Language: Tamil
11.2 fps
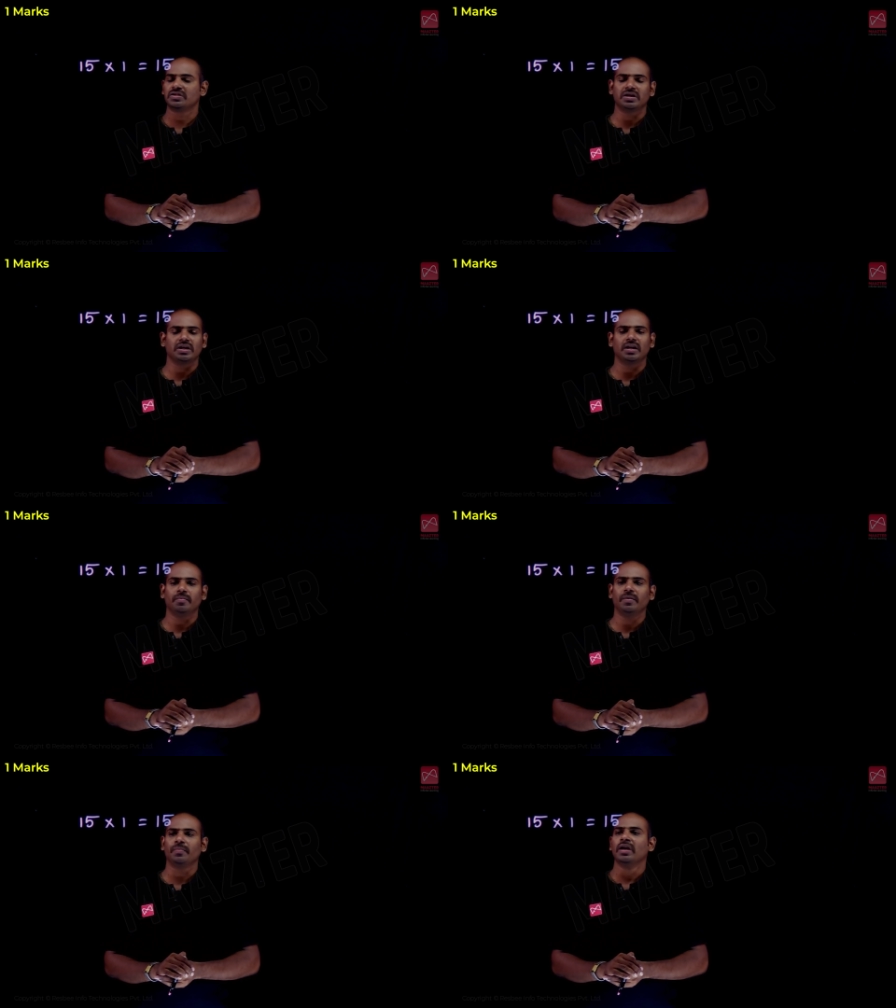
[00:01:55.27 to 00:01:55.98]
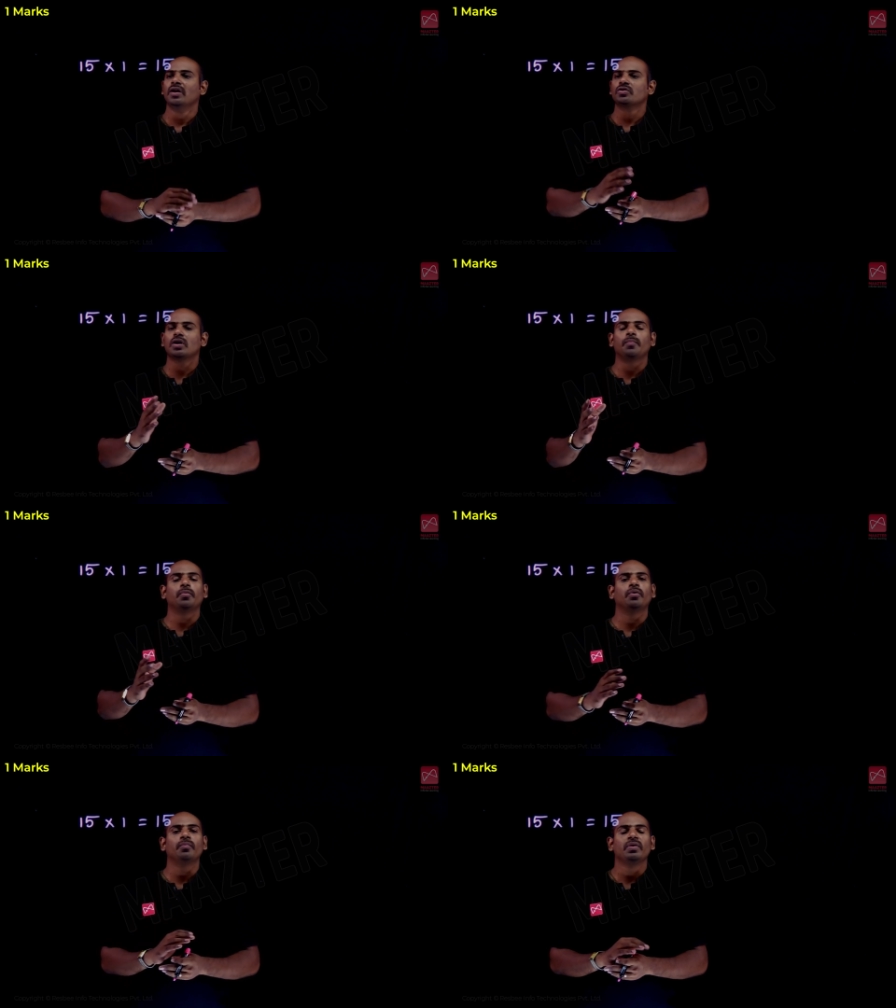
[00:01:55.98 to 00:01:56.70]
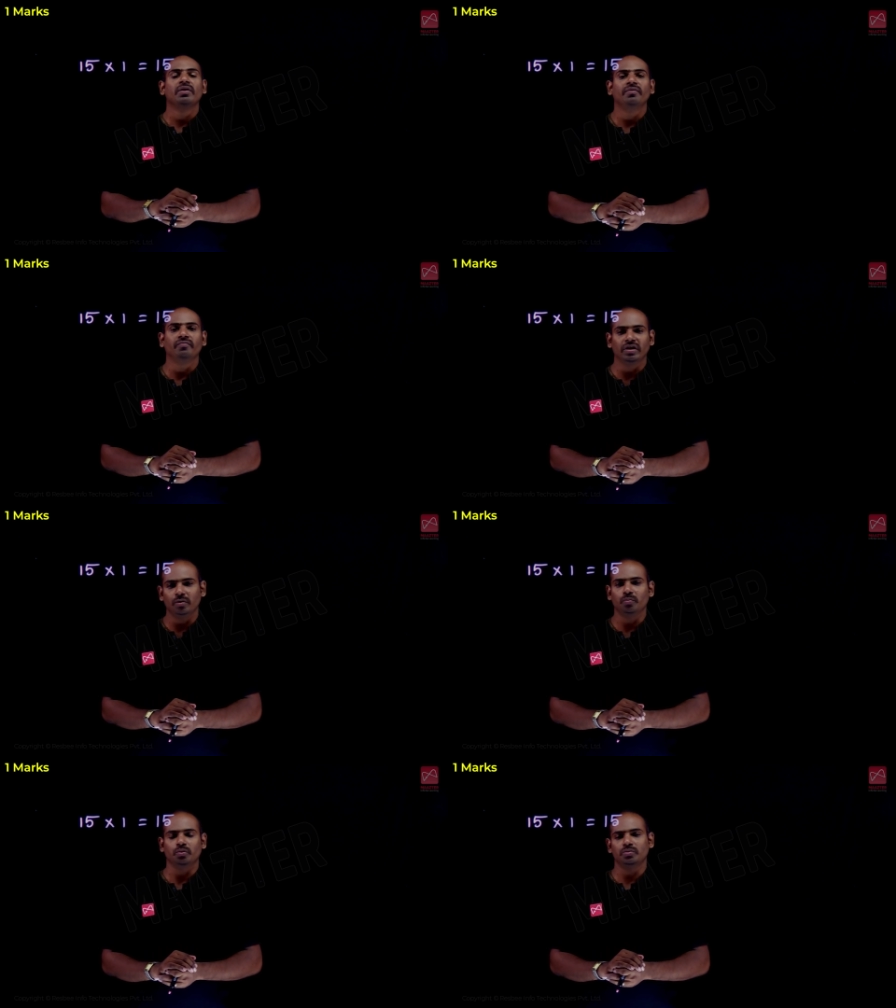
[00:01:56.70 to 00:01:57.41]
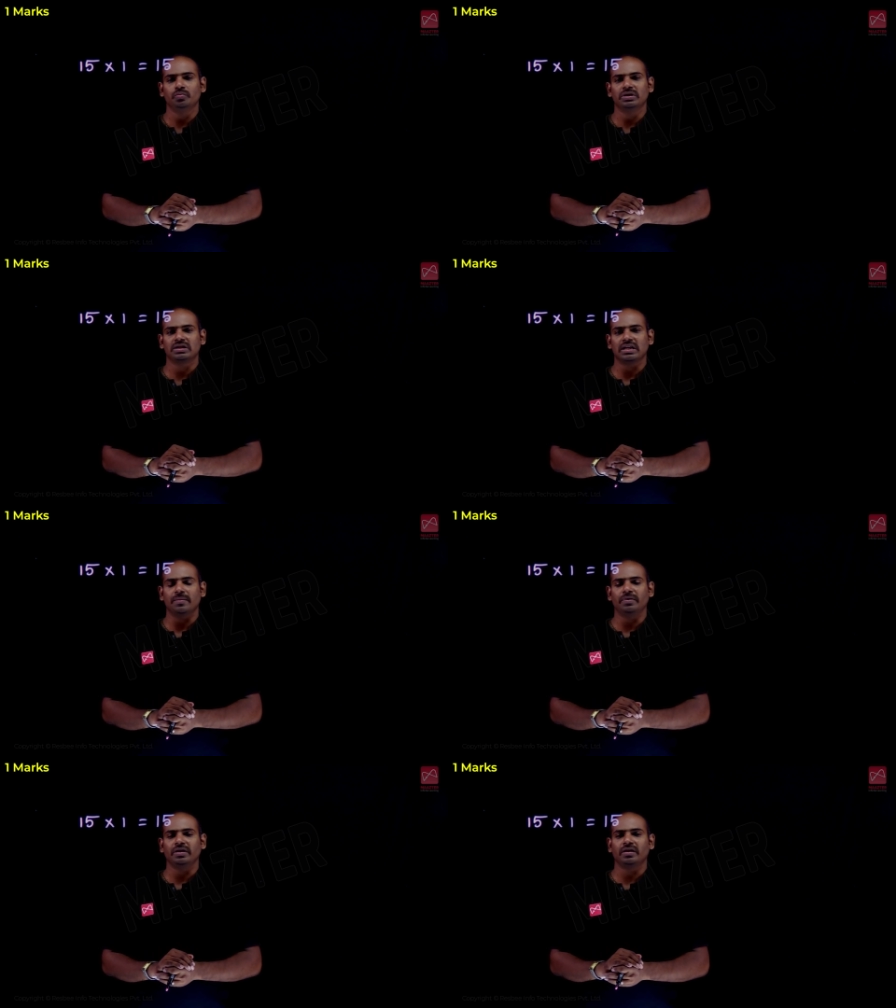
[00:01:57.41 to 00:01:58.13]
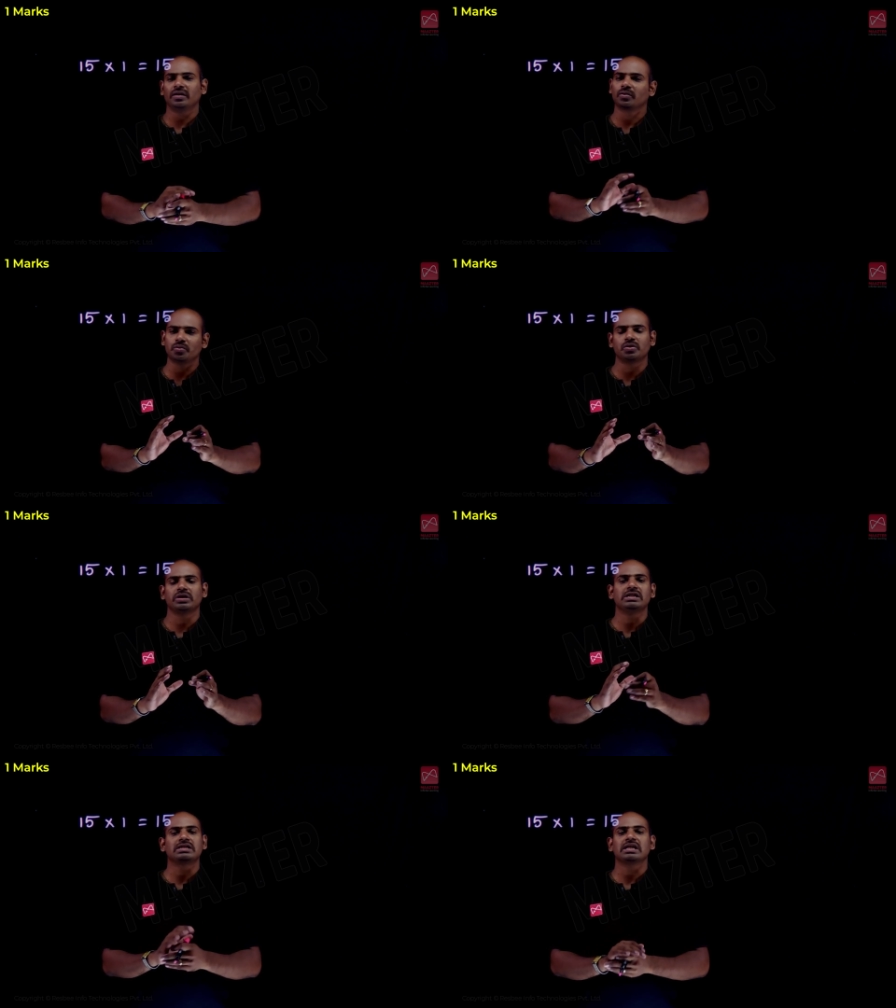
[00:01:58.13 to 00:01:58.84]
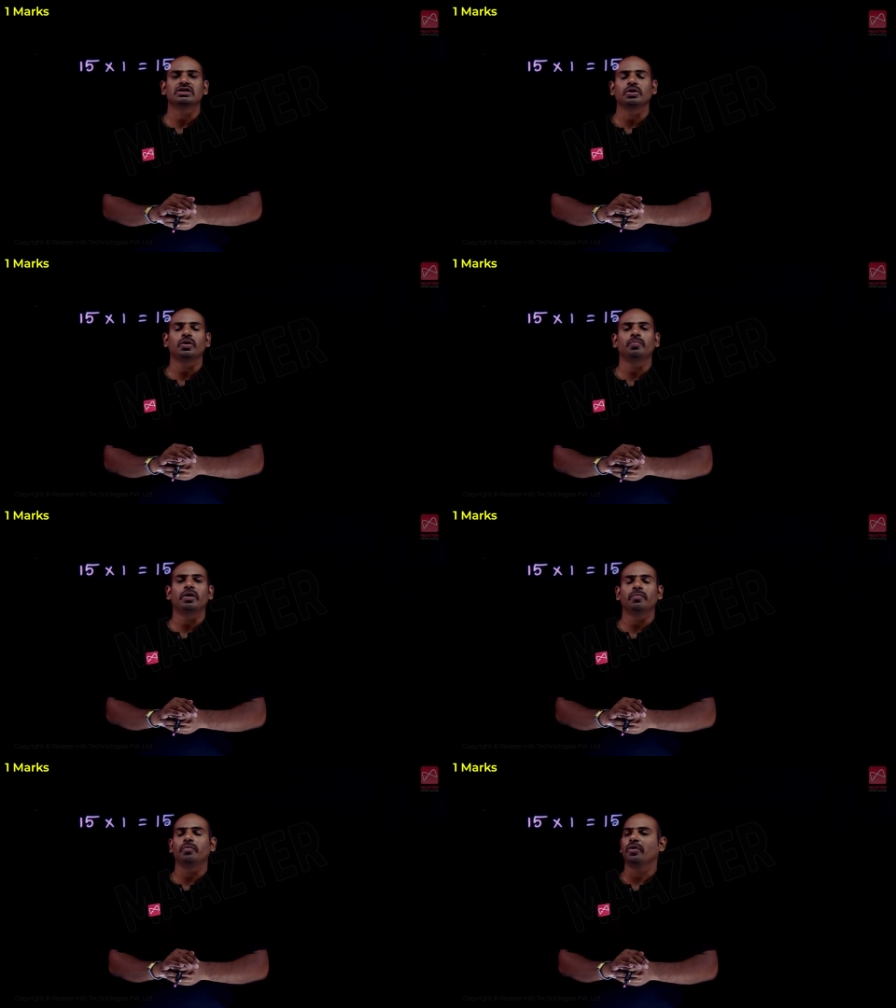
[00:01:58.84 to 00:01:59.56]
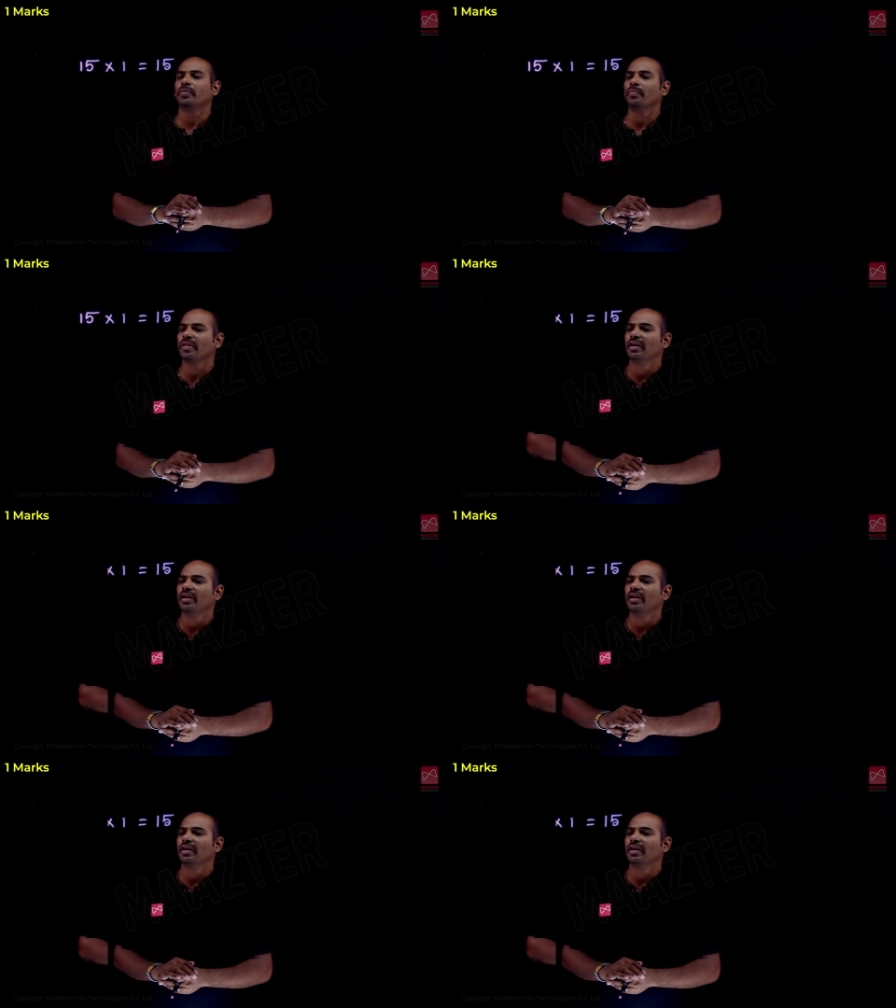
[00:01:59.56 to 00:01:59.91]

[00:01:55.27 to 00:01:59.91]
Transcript: சரிங்களாப்பா ஸோ அப்போது ஃபிஃப்டீன் ஒன் வேர்ட்ஸ் அப்படின்றத கொஞ்சம் ஈஸியாக செக்யூர் பண்ண முடியும்